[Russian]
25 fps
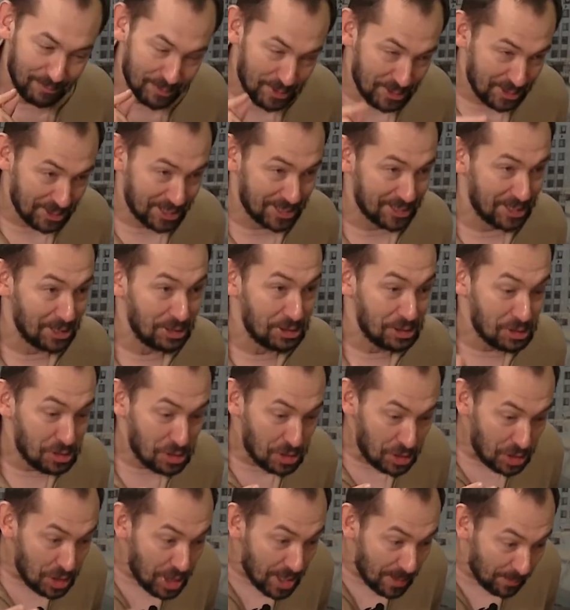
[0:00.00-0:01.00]
не сказали, с
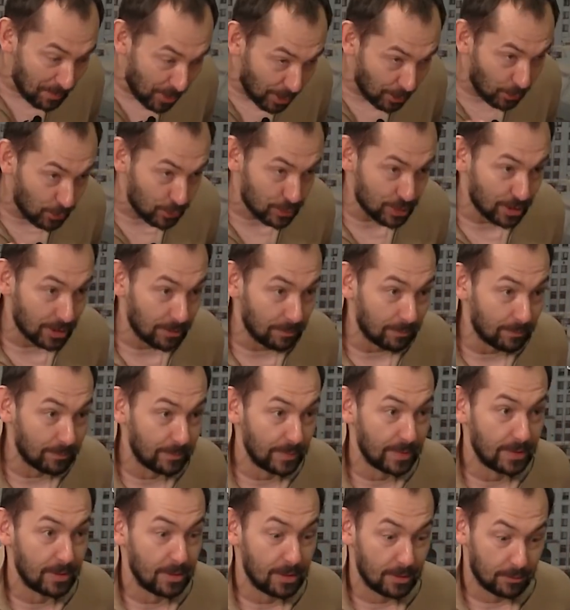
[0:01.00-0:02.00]
чьим оружием?
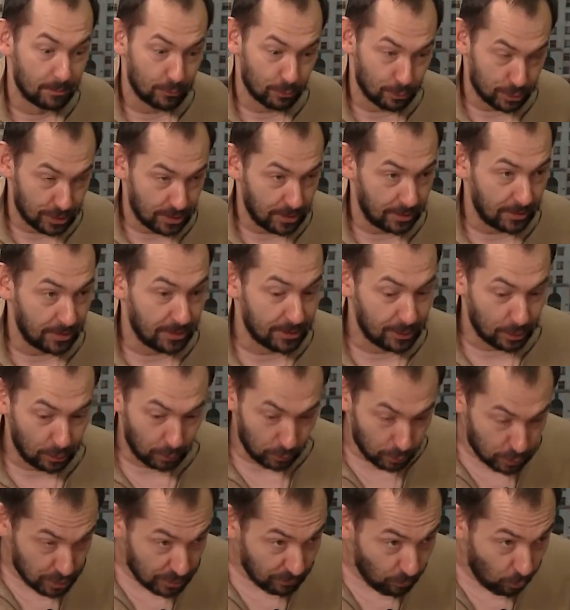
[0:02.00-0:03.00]
Потому что это
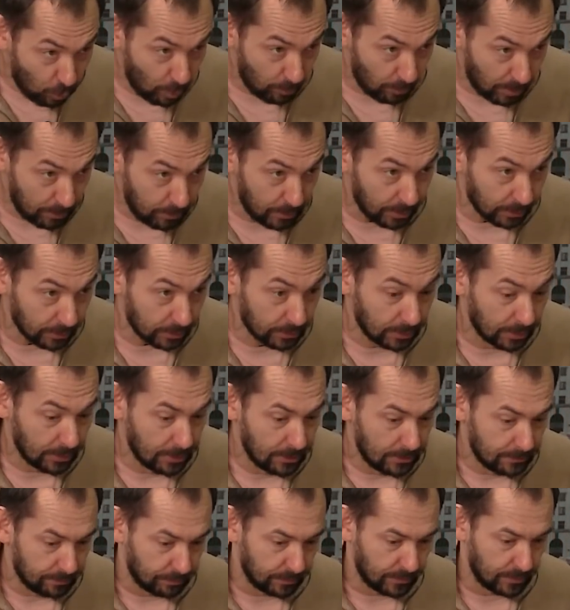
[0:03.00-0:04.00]
ключевой момент.
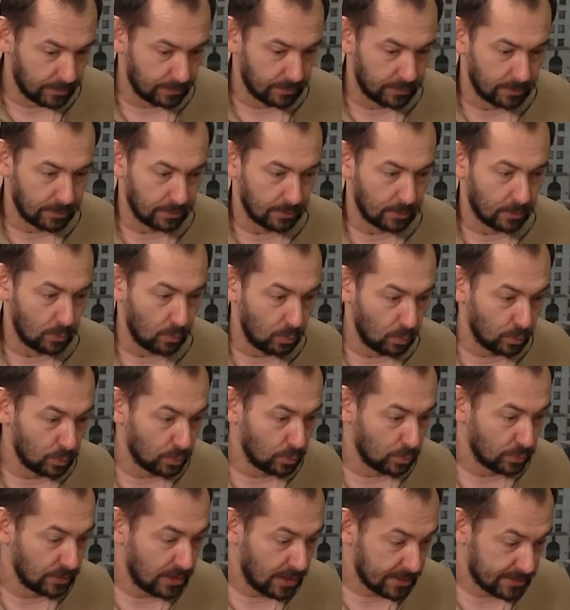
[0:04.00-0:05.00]

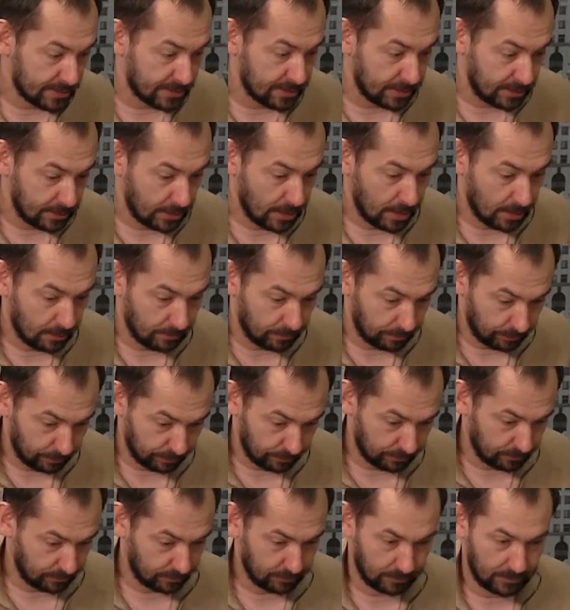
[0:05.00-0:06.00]
У нас я...
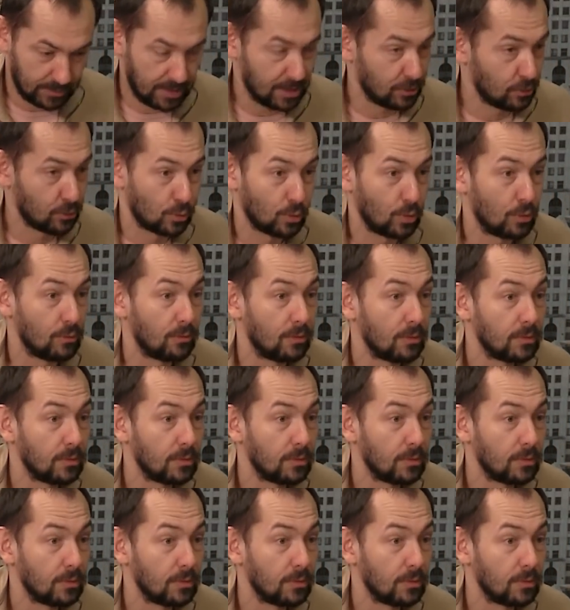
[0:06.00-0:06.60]
Нет, Нет что с